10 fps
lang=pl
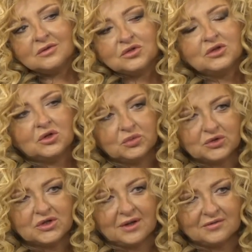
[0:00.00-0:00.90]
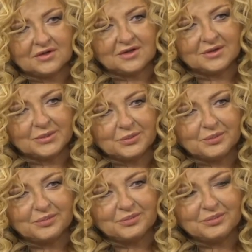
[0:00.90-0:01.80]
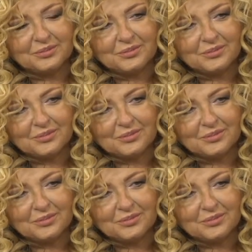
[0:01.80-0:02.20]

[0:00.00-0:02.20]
już nie odpuszczałam wtedy. Mhm.